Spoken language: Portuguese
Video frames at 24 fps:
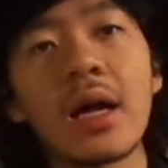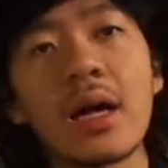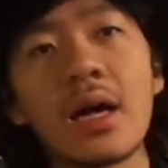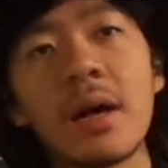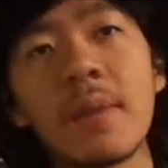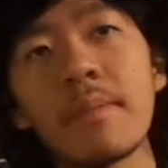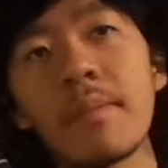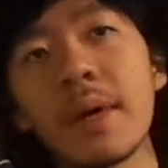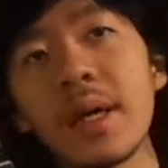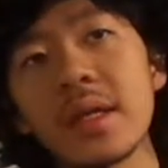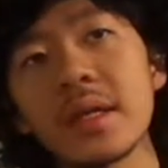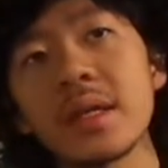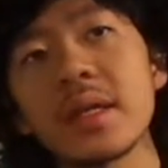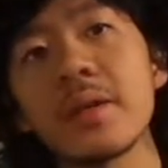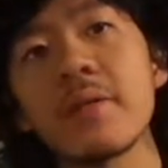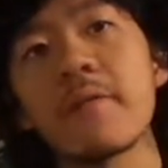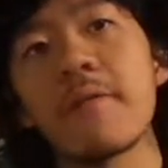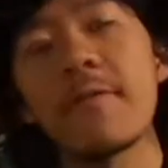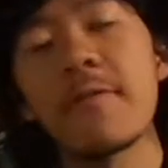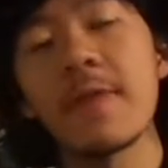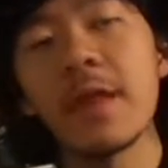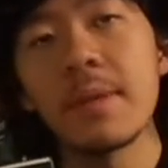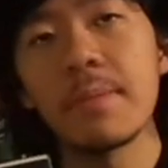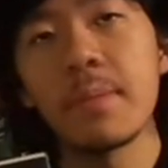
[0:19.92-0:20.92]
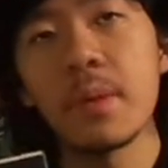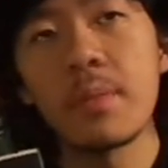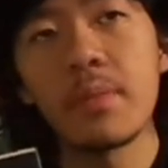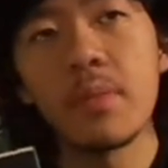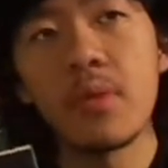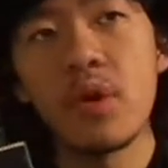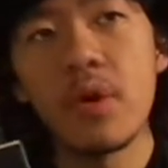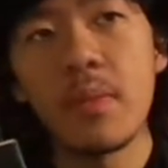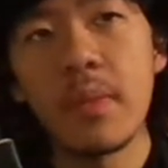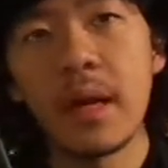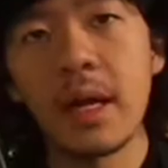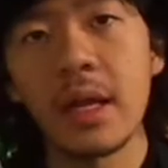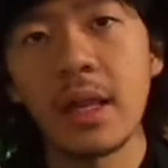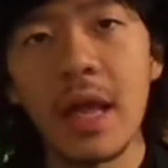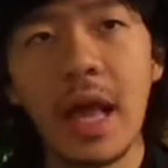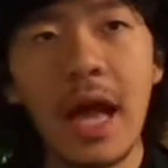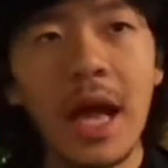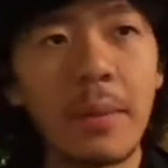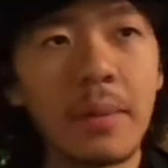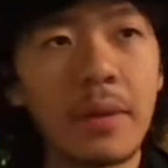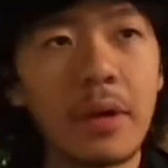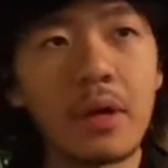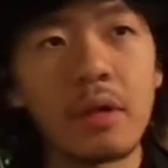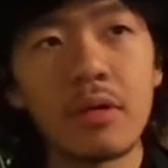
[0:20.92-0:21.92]
Amba de Philip Pullman,
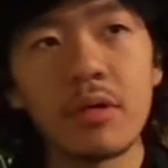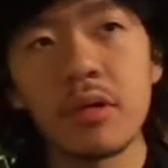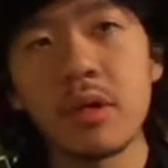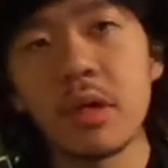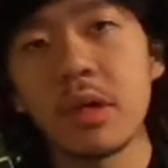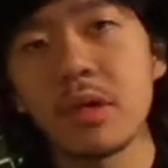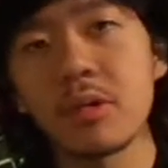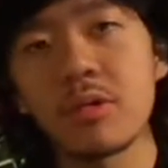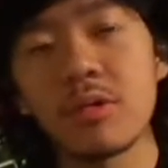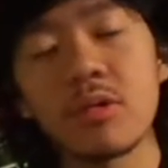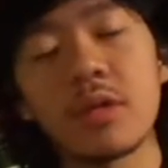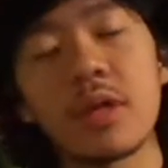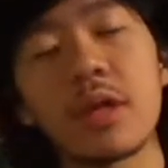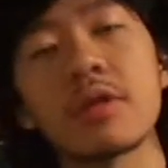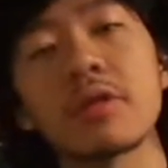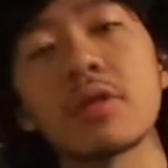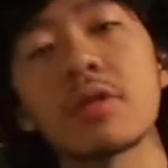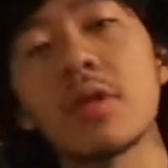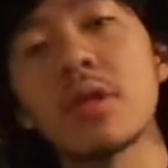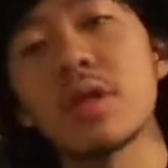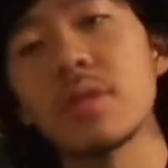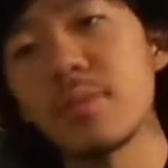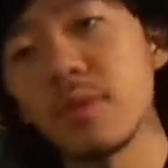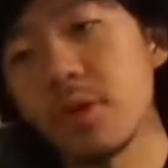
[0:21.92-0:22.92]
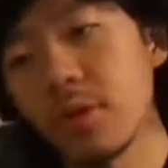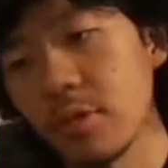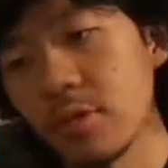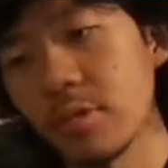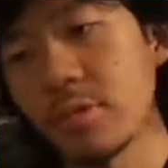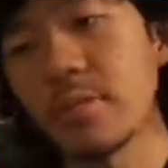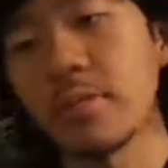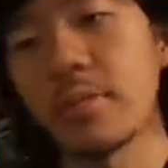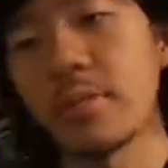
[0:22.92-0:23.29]
lá pelo início dos anos 2000.